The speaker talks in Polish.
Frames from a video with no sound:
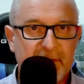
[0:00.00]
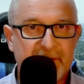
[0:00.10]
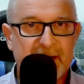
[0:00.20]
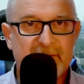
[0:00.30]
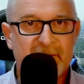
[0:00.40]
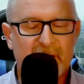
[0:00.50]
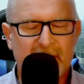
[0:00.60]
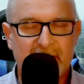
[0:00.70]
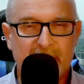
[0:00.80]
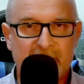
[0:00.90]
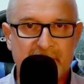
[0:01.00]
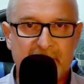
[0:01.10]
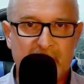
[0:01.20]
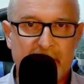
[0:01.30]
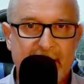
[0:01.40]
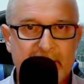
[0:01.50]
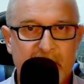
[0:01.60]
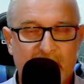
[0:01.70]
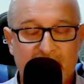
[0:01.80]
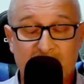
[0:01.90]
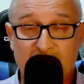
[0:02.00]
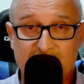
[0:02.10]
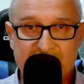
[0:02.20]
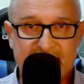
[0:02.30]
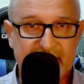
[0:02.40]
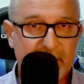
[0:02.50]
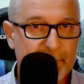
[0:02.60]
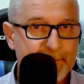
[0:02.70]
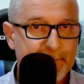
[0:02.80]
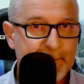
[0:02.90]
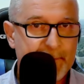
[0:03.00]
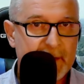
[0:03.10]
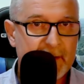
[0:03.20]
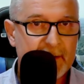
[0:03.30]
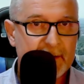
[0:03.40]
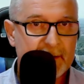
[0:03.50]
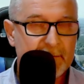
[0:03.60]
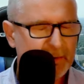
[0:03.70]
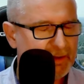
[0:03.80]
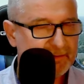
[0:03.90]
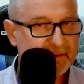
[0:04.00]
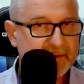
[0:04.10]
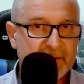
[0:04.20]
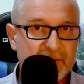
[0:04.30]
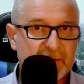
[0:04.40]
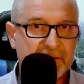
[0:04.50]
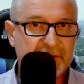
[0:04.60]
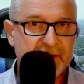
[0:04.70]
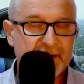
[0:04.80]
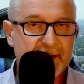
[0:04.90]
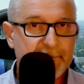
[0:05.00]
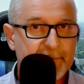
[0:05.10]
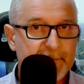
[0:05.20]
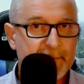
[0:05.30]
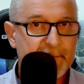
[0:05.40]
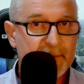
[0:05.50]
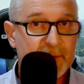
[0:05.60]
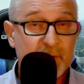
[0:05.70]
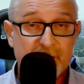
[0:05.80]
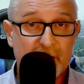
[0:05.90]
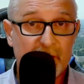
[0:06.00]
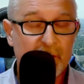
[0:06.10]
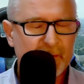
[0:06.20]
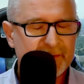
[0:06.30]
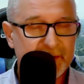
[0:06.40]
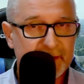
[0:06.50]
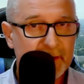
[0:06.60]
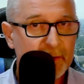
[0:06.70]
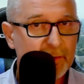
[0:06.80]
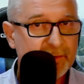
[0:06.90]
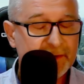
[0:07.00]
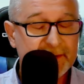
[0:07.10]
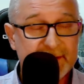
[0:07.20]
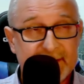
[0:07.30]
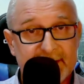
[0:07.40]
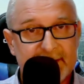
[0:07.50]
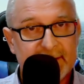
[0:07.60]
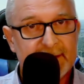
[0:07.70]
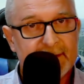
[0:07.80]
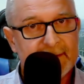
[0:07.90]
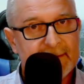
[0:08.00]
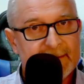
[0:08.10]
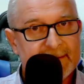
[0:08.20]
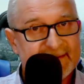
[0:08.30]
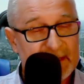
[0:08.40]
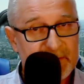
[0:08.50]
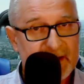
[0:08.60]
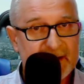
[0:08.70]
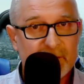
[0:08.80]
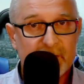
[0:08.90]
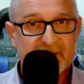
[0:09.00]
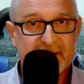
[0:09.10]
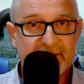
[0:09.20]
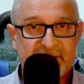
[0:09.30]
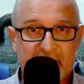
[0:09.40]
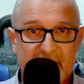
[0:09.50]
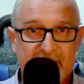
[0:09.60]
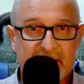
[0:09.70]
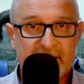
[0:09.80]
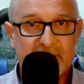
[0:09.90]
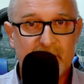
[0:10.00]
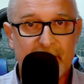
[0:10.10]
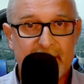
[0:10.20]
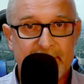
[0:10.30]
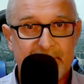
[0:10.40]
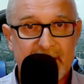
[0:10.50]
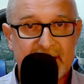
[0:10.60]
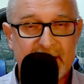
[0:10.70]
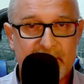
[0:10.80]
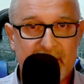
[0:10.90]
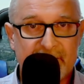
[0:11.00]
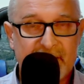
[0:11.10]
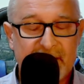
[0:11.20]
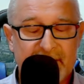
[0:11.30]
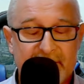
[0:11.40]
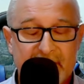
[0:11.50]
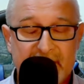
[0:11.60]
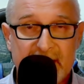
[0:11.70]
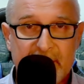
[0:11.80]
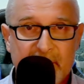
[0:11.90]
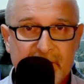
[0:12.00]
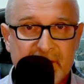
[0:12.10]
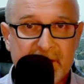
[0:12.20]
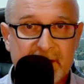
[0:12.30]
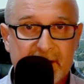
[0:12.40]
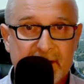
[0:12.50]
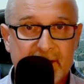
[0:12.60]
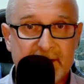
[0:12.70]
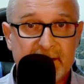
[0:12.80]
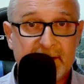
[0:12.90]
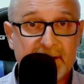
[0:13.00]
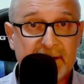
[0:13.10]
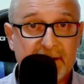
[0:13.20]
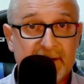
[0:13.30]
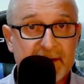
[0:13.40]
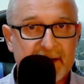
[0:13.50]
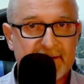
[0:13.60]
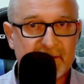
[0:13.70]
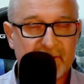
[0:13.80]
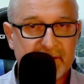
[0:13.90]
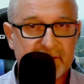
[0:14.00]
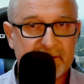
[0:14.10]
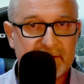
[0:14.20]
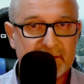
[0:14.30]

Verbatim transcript: Witam w kolejnym odcinku raportu Kubickiego. Moi drodzy, dużo się dzieje, dużo różnych ludzi zabiera głos w sprawach, które tak naprawdę nie powinny ich interesować.